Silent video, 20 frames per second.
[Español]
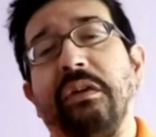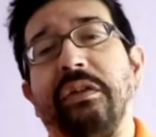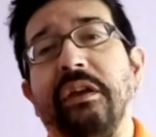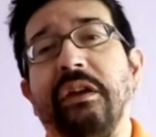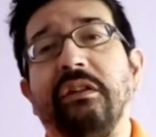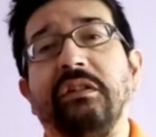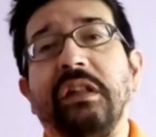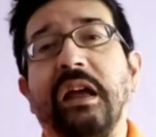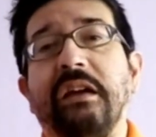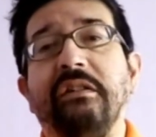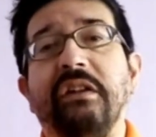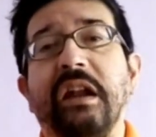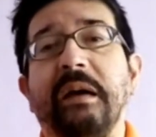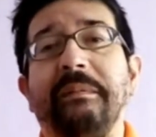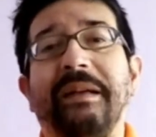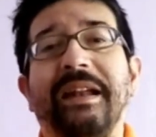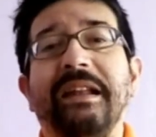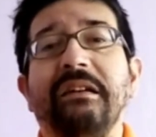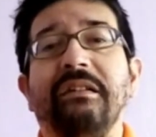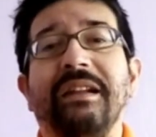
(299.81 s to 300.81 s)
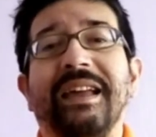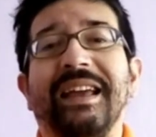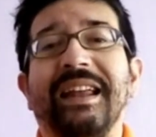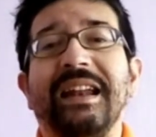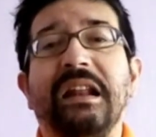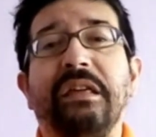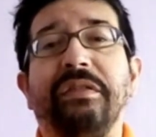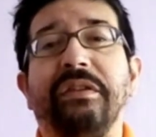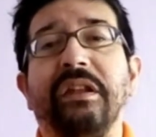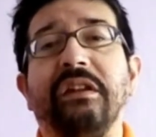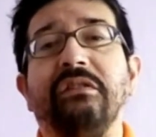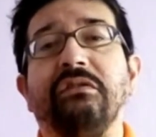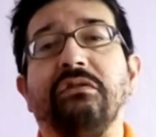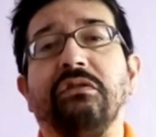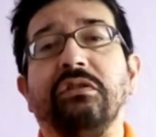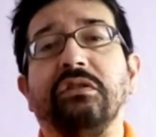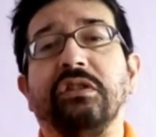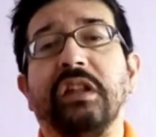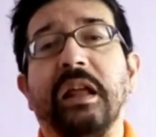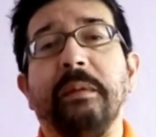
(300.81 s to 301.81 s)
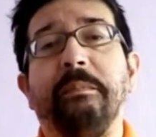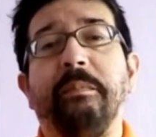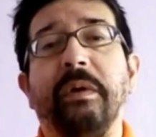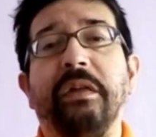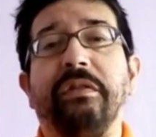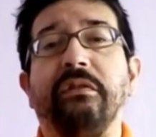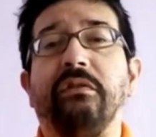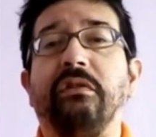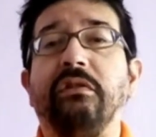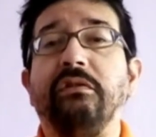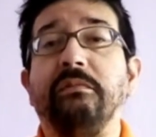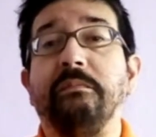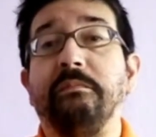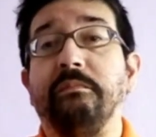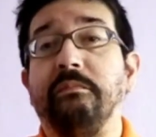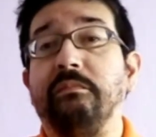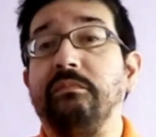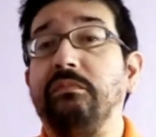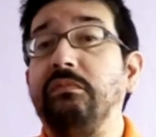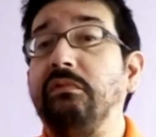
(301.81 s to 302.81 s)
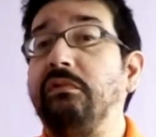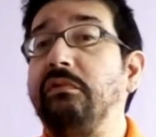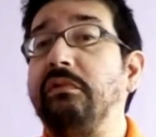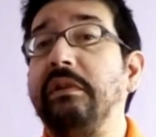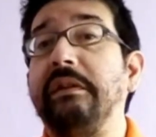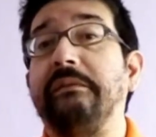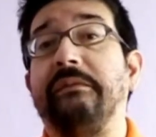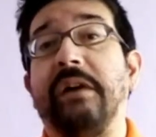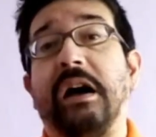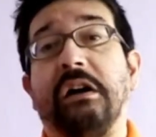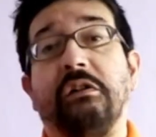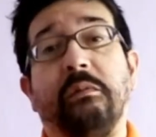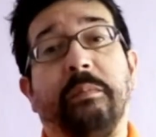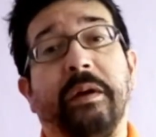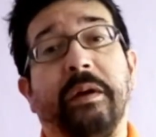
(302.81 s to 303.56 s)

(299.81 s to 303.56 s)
Se nota que es una película que le hicieron con tres pesos, con un muy bajo